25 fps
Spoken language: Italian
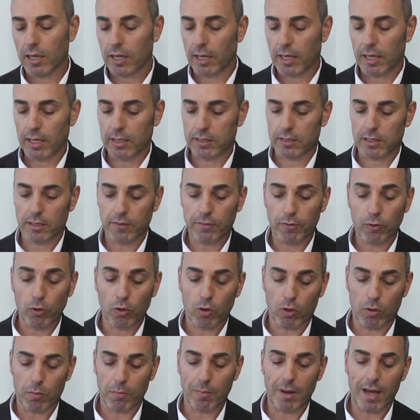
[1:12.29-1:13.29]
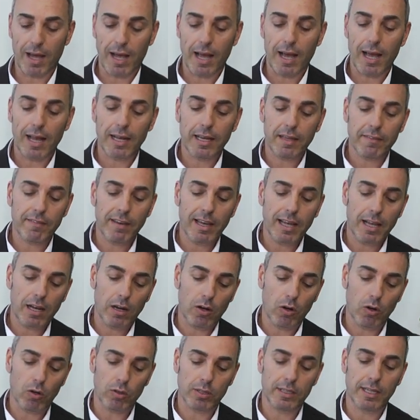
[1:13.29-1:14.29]
che si forma a
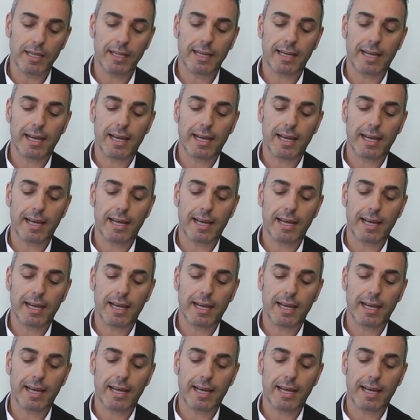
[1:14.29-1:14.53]
livello del